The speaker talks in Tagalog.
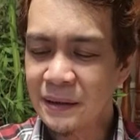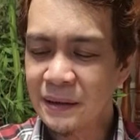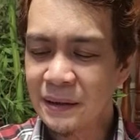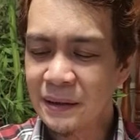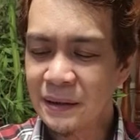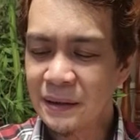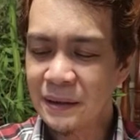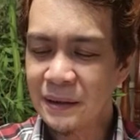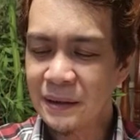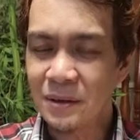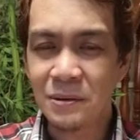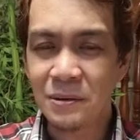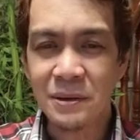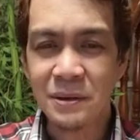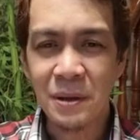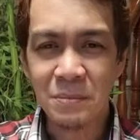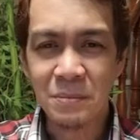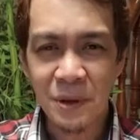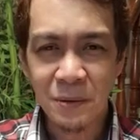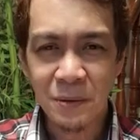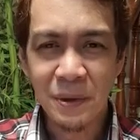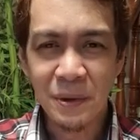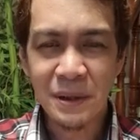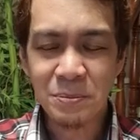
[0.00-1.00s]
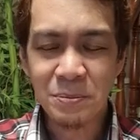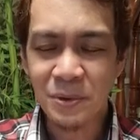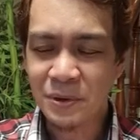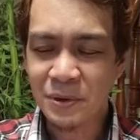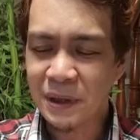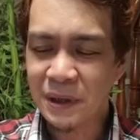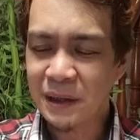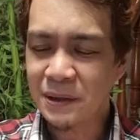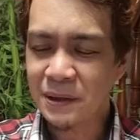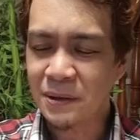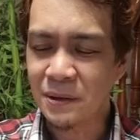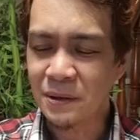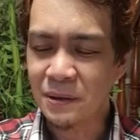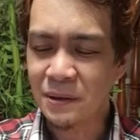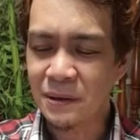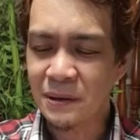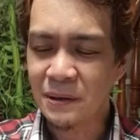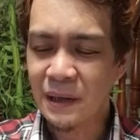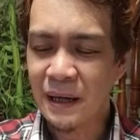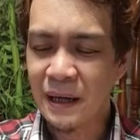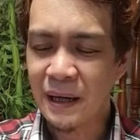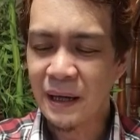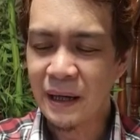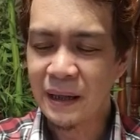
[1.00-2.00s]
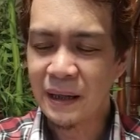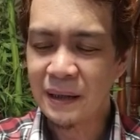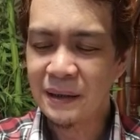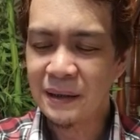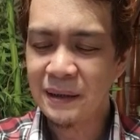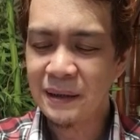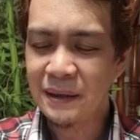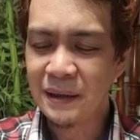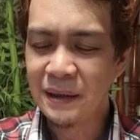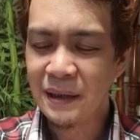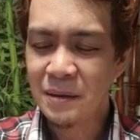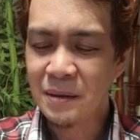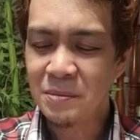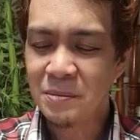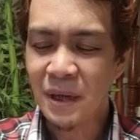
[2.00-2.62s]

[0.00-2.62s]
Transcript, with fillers: ah, yung number 1 po rito ay